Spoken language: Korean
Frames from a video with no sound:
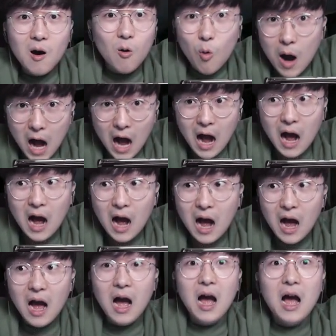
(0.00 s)
와,
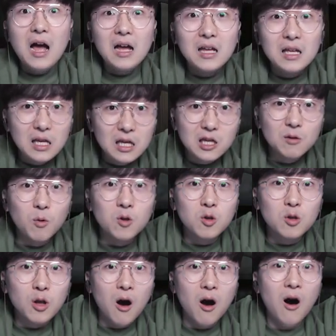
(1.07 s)
이지
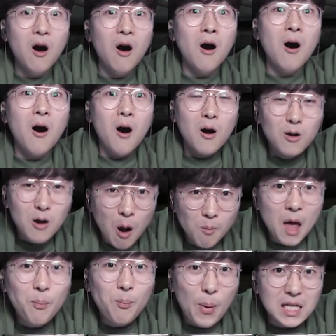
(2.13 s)
모드도
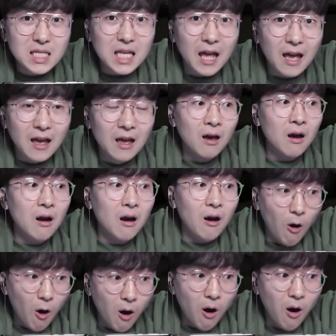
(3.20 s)
겁나 빡세.
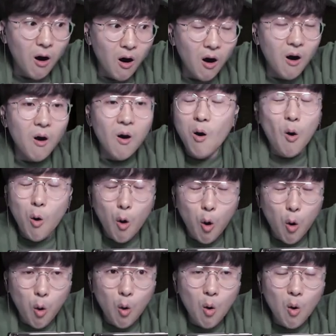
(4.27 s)
오, 오.